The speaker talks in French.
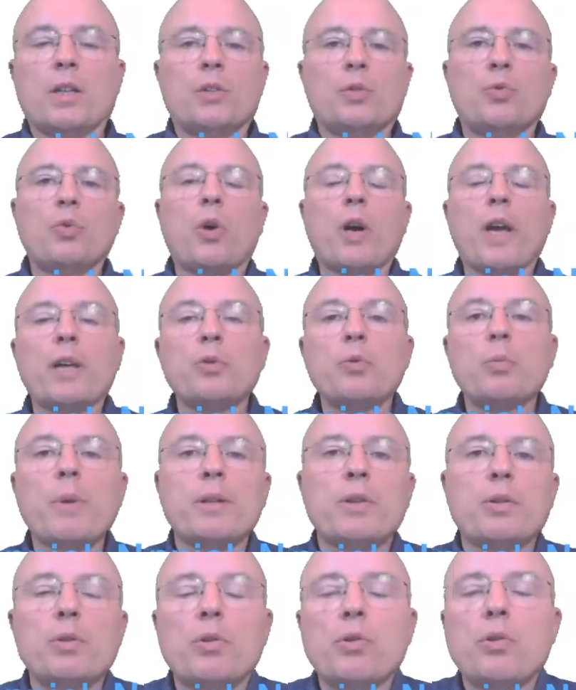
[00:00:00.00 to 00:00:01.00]
Nous regardons
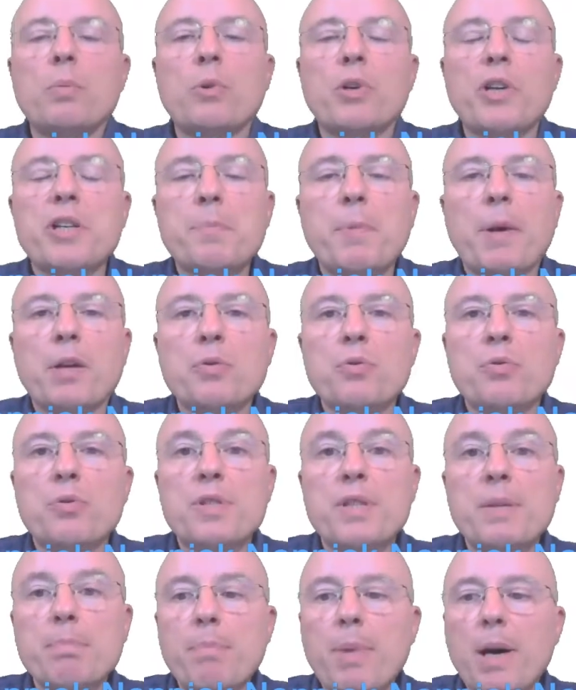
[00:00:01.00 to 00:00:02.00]
maintenant comment l'expérience de
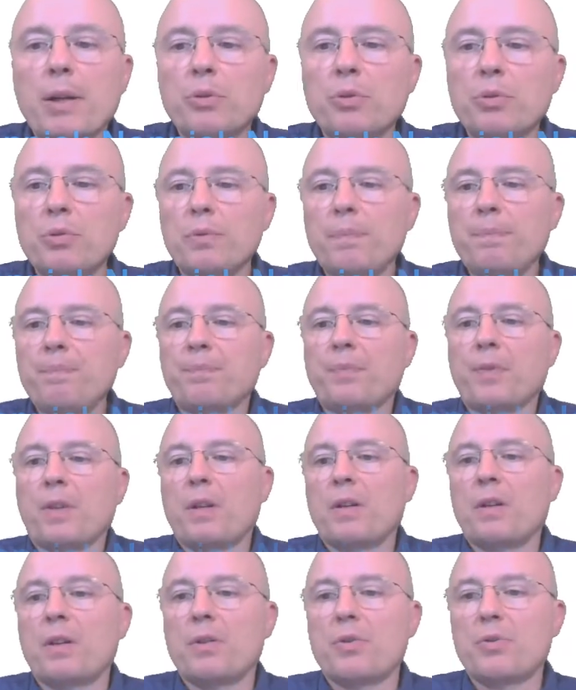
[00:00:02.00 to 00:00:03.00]
Zimbardo
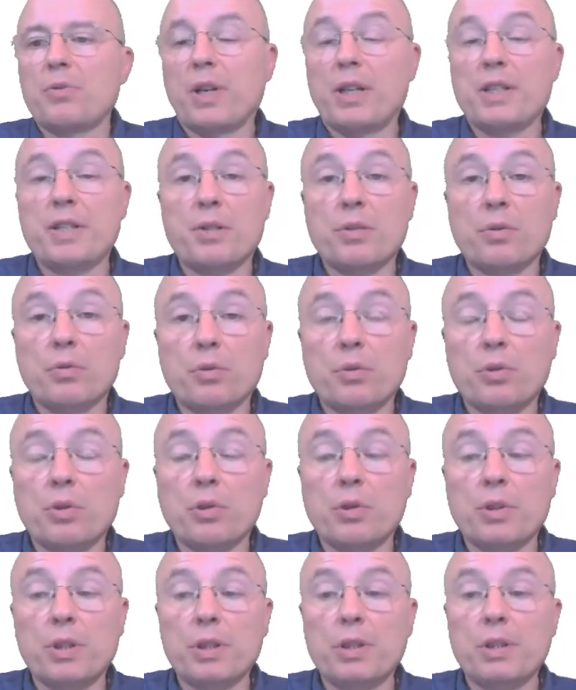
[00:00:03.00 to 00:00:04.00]
euh, sur la dissonance
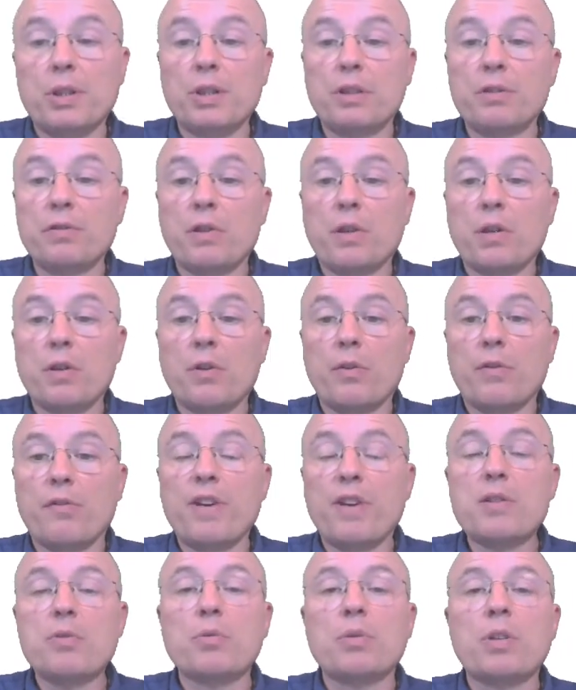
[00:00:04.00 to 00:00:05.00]
cognitive
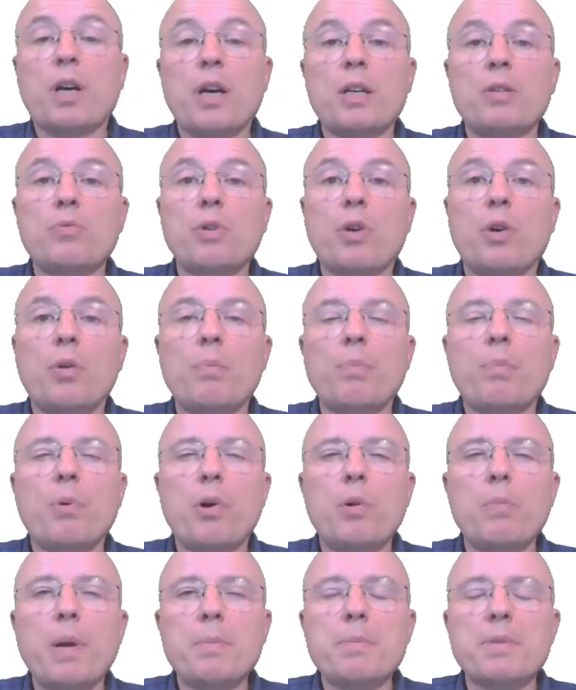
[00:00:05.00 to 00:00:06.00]
va se traduire en
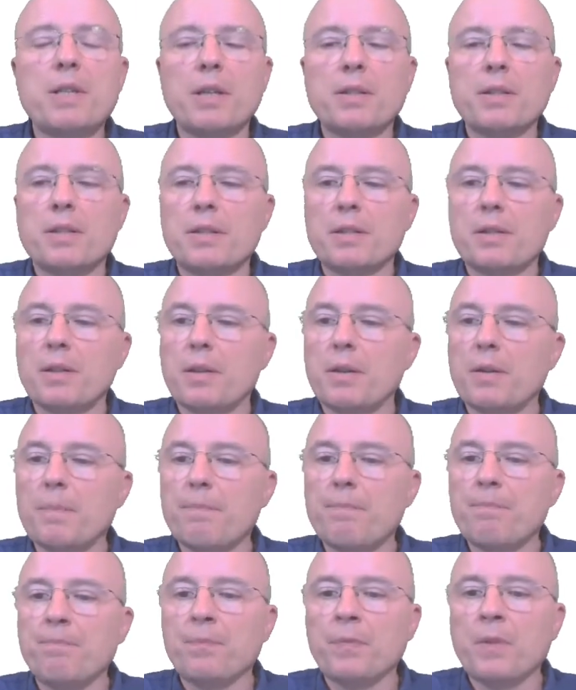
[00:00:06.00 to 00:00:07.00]
problème statistique.
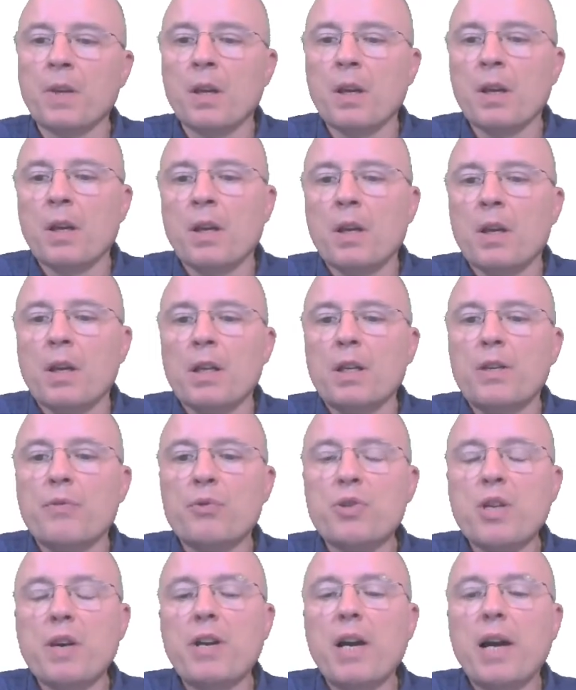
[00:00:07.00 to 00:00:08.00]

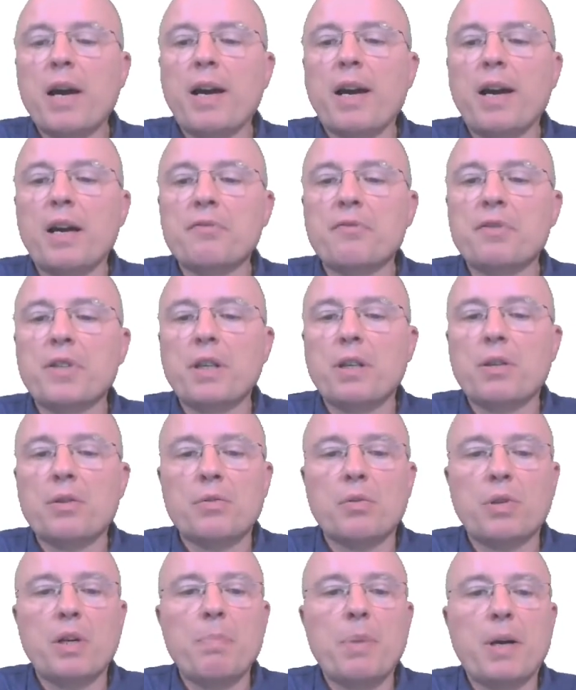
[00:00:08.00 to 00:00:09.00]
Vous avez là un graphique
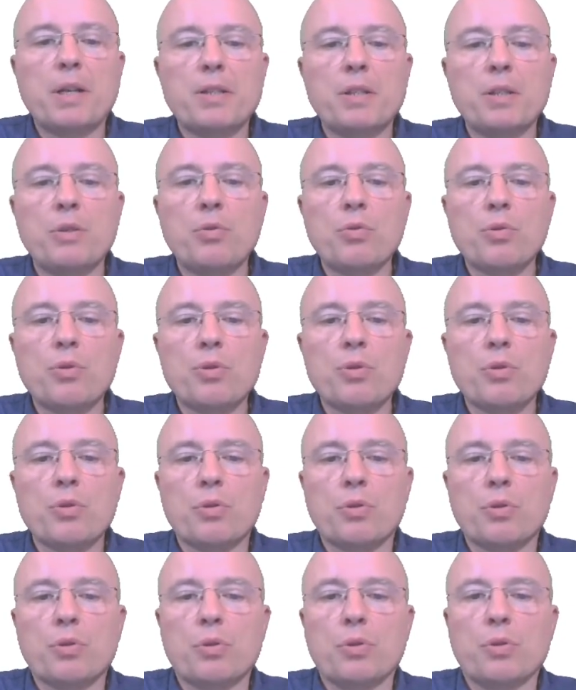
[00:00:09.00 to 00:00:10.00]
sur la partie gauche
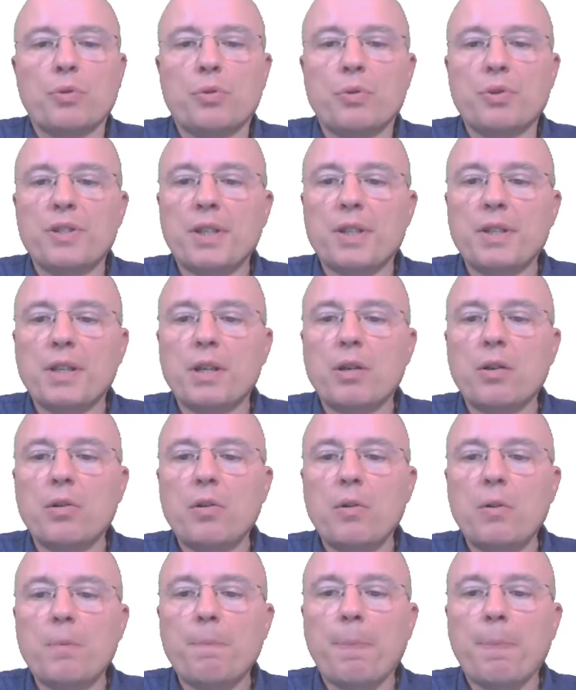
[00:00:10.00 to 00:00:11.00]
euh, de cet écran